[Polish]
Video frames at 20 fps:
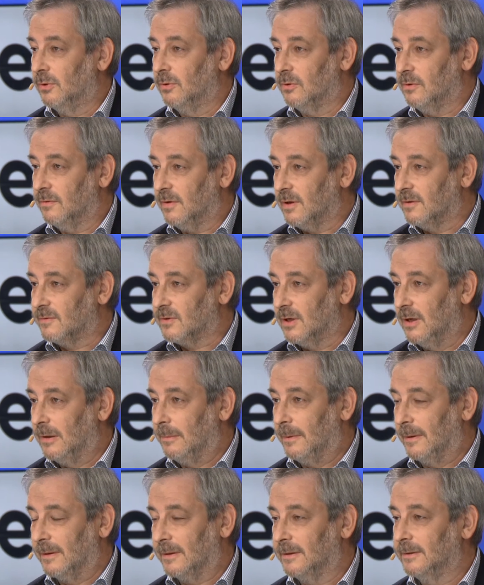towary w
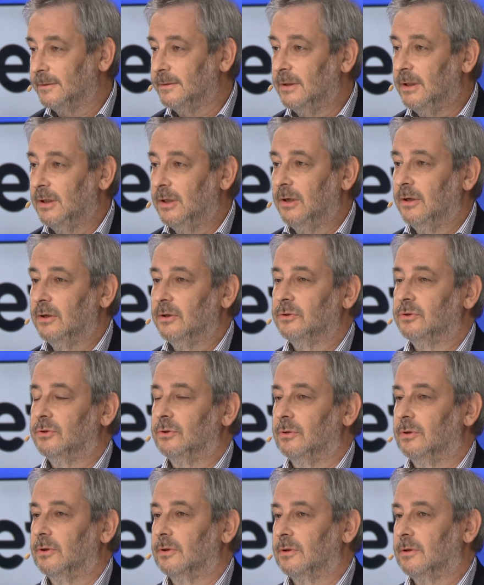sklepach, z
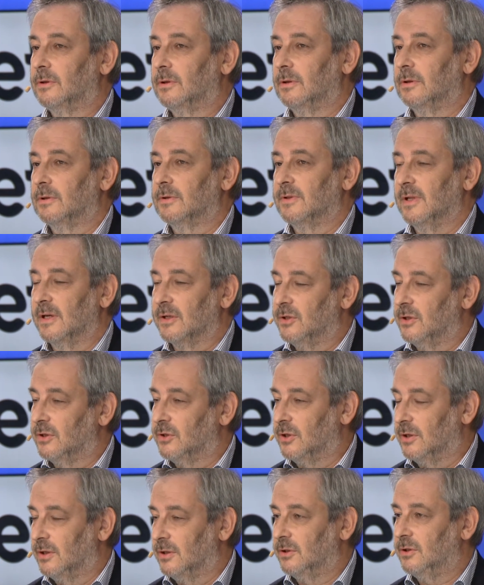których znaczna
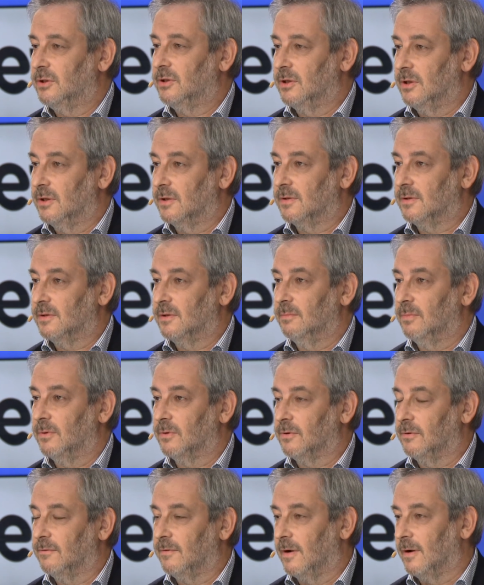część jest
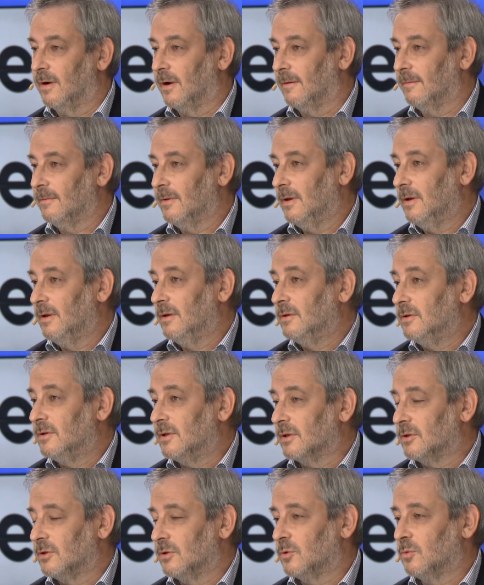importowana. Więc
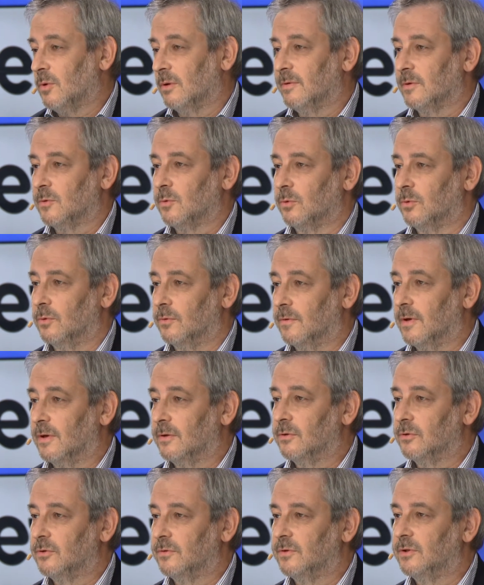jak się osłabia złotówka,
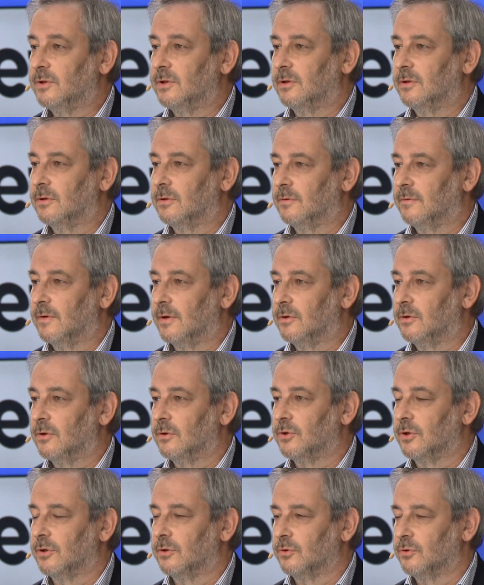to oczywiście te towary
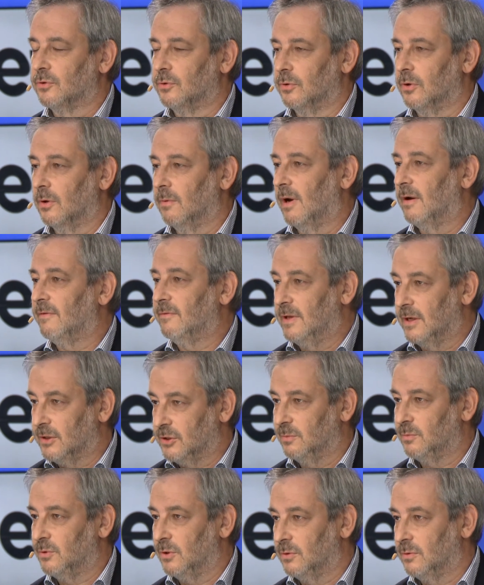drożej kosztują, a w
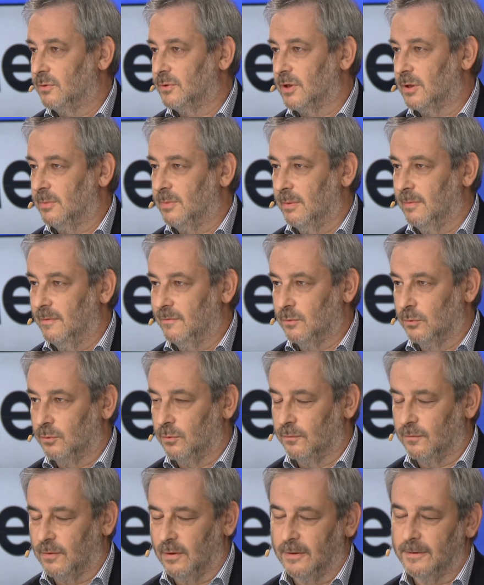dalszym ciągu zarabiamy w
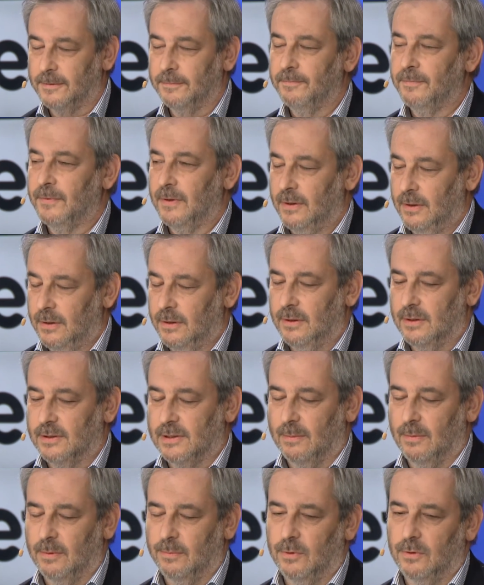złotówkach te
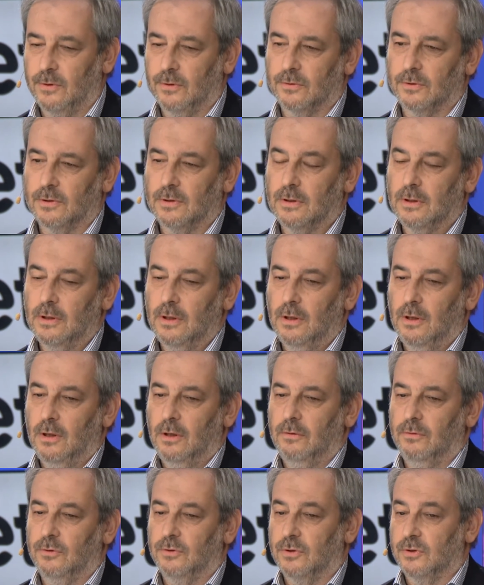same pieniądze.
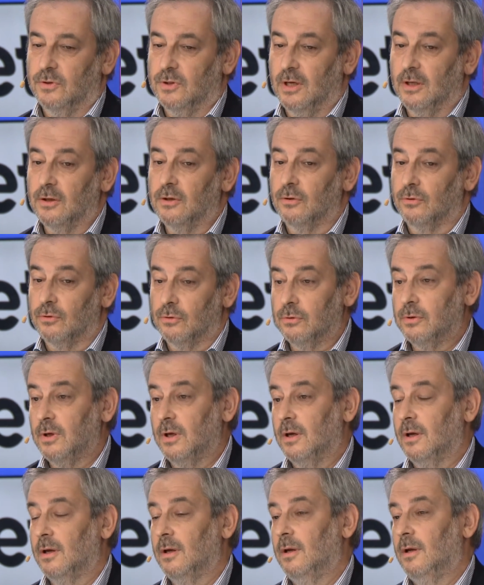Więc to jest jedno.
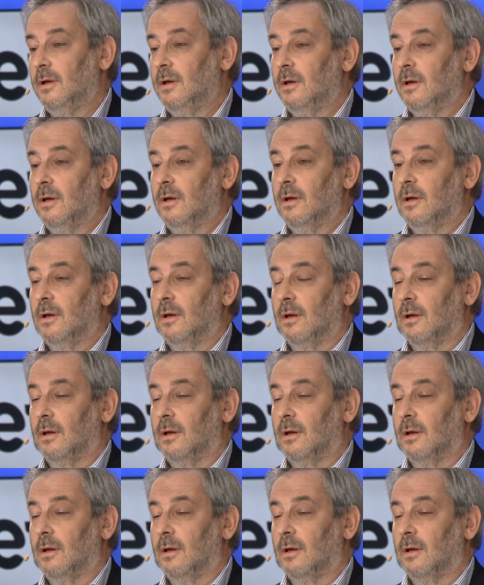Drugie, e,